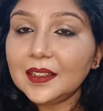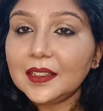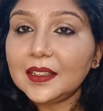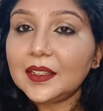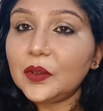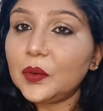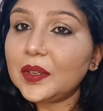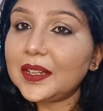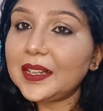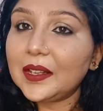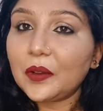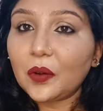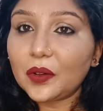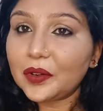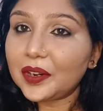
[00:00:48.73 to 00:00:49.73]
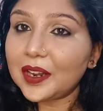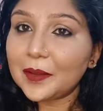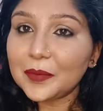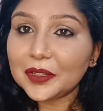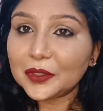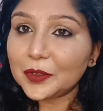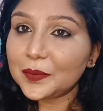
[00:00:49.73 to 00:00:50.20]
क्योंकि कोरोना
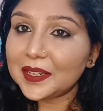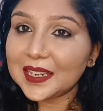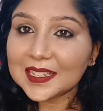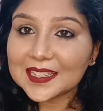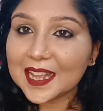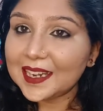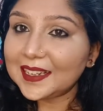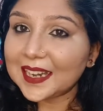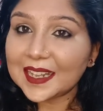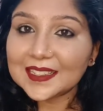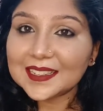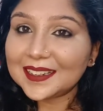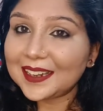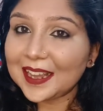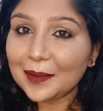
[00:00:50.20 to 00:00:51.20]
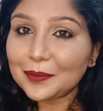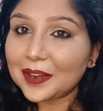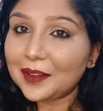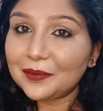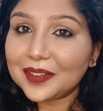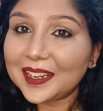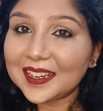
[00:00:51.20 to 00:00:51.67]
में तो बिना सैनिटाइजर के आप
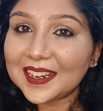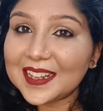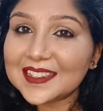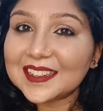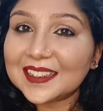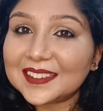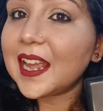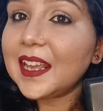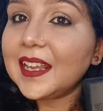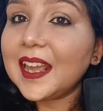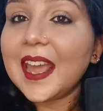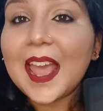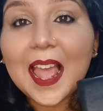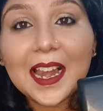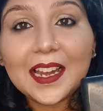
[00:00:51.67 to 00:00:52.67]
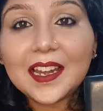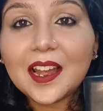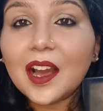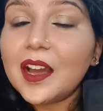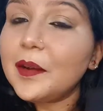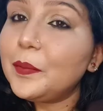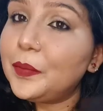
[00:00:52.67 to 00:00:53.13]
काम कर नहीं सकते ये
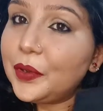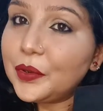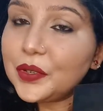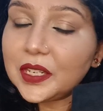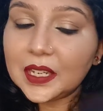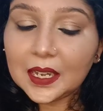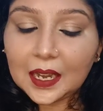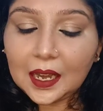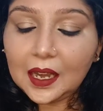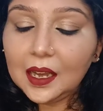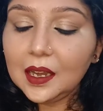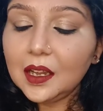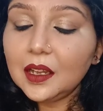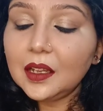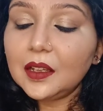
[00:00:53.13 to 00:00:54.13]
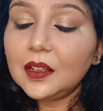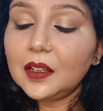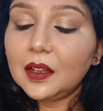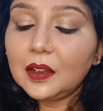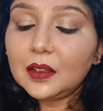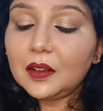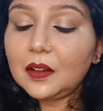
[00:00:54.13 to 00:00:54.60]
एलिनार ब्यूटी का
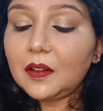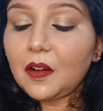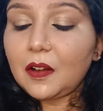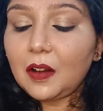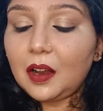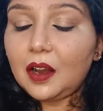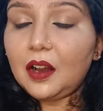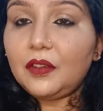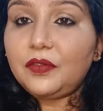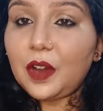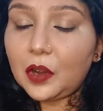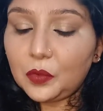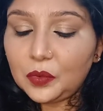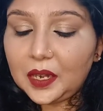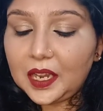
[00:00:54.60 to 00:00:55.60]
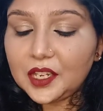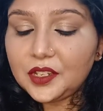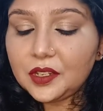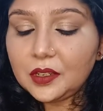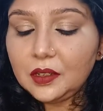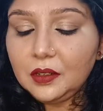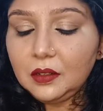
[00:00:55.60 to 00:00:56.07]

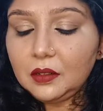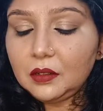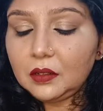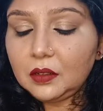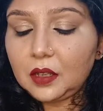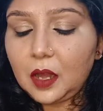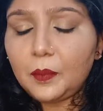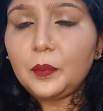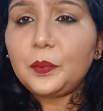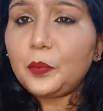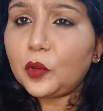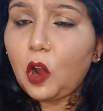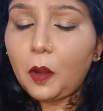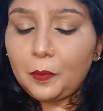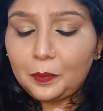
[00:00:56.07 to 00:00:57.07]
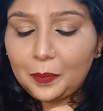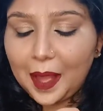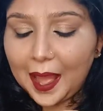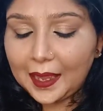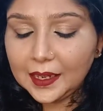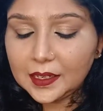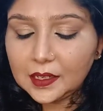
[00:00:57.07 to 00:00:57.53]
फाउंडेशन कम
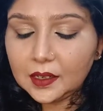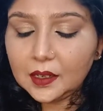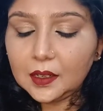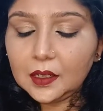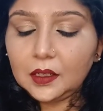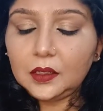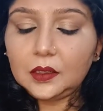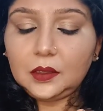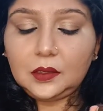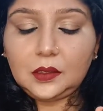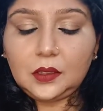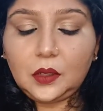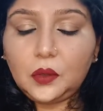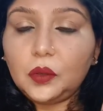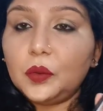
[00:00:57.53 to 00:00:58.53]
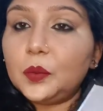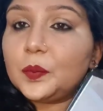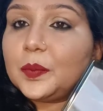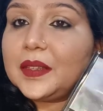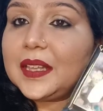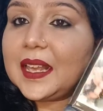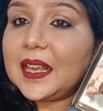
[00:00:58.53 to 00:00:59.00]
कॉम्पैक्ट तो
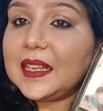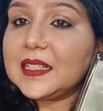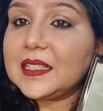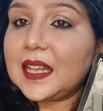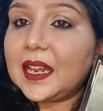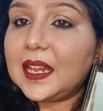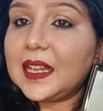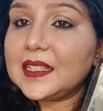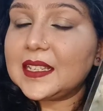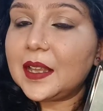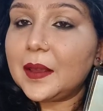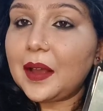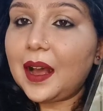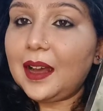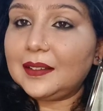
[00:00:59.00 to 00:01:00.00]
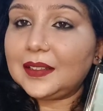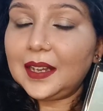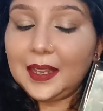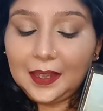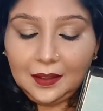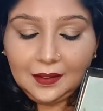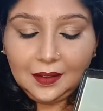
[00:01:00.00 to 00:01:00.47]
ये इस तरीके से आता
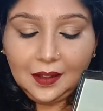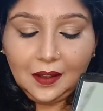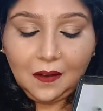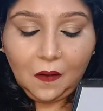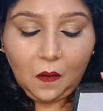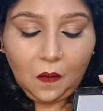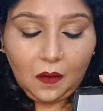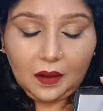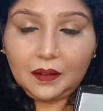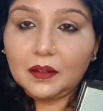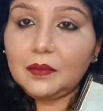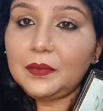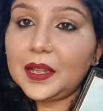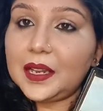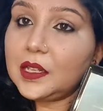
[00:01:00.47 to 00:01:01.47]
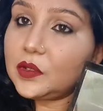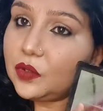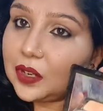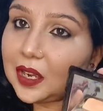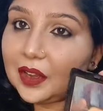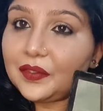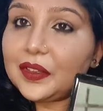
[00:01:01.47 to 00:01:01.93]
है और मैंने इसको
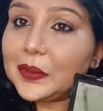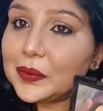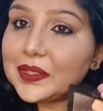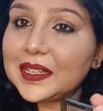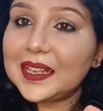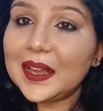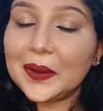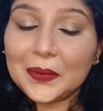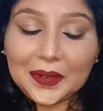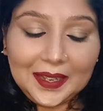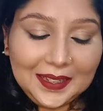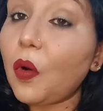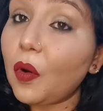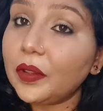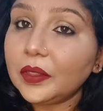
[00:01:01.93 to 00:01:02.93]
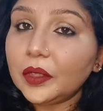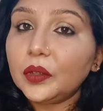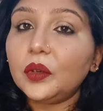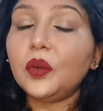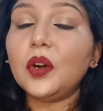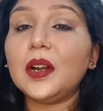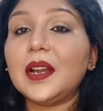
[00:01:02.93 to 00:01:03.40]
काफ़ी यूज़ किया हुआ है द
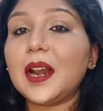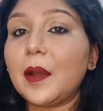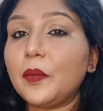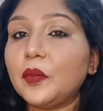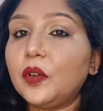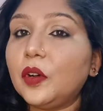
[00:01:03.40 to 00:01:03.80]
गो अगर आपको